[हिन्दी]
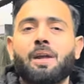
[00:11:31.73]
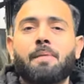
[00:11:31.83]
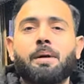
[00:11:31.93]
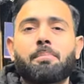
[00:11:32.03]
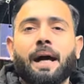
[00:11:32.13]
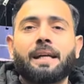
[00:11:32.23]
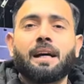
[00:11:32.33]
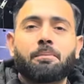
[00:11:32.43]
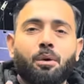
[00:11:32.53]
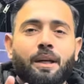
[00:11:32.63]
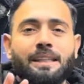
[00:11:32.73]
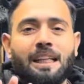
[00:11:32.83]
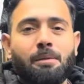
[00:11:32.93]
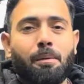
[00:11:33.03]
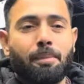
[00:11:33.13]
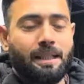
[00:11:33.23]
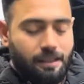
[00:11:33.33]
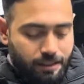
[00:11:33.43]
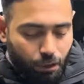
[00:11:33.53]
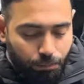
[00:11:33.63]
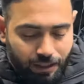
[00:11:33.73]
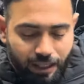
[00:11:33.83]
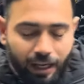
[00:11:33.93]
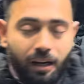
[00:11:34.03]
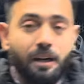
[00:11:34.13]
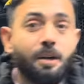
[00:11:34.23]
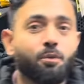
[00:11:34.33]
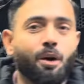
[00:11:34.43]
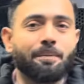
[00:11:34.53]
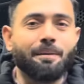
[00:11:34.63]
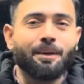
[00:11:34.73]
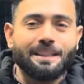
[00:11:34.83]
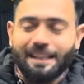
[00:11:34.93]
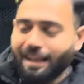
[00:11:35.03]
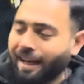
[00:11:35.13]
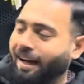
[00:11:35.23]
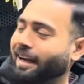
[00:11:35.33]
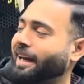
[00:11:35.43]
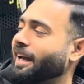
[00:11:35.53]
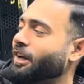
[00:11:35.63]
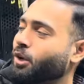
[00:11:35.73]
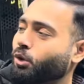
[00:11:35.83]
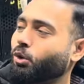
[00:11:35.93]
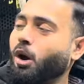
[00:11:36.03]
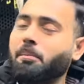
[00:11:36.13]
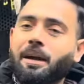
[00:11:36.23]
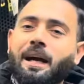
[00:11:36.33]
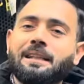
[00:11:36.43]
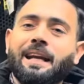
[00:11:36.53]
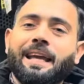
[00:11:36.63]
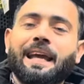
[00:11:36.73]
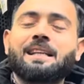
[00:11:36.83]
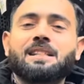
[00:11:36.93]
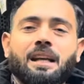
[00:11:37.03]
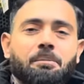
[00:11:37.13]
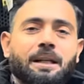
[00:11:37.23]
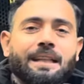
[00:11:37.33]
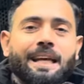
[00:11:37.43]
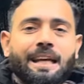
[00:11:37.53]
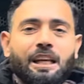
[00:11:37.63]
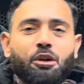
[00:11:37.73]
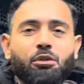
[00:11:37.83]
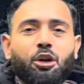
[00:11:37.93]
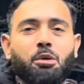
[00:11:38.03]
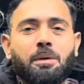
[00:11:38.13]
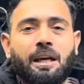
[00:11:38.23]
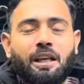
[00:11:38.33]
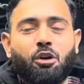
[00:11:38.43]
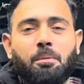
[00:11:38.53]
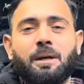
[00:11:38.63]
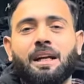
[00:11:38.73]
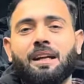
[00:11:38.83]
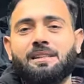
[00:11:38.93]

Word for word: आपका भाई आपको रीजनेबल प्राइजेस के ऊपर देगा तो अपना बहुत ज्यादा ख्याल रखें दुआ में याद रखें इनशाला मिलते हैं एक न्यू वीडियो में एक न्यू अपडेट के